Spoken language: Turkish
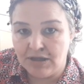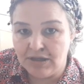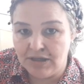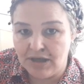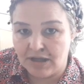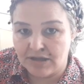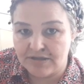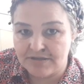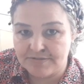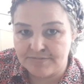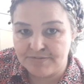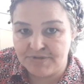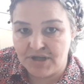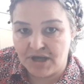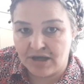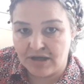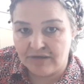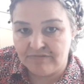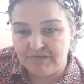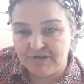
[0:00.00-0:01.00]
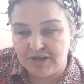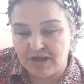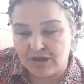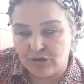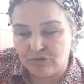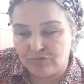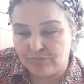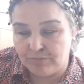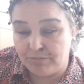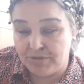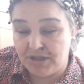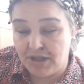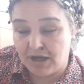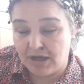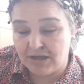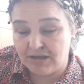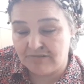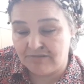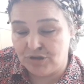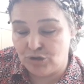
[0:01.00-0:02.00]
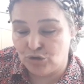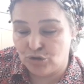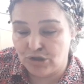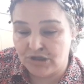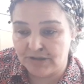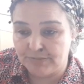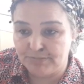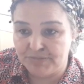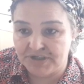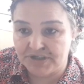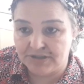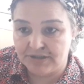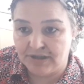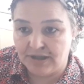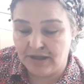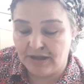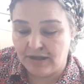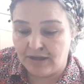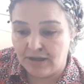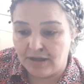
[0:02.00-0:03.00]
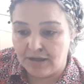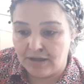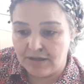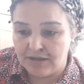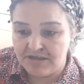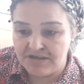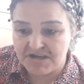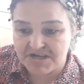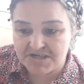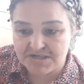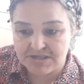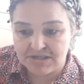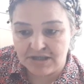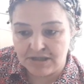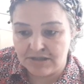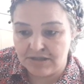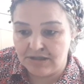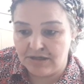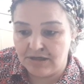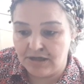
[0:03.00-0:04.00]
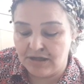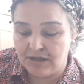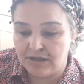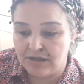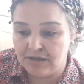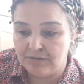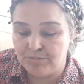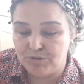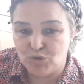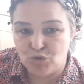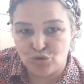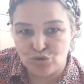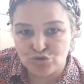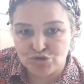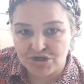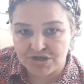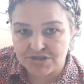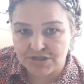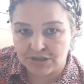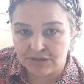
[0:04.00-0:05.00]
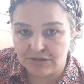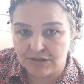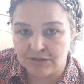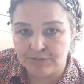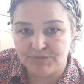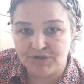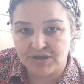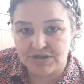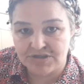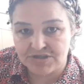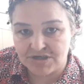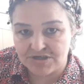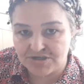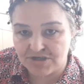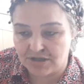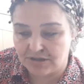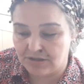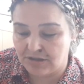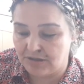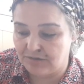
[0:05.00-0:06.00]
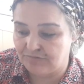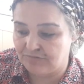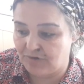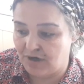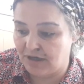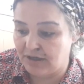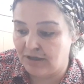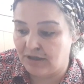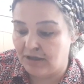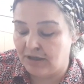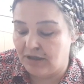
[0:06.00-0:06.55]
Yalnız bir daha bir, daha, bir dahaki videoların birinde yaşlı kediyle ilgili bir konuşacaklarım, danışacaklarım var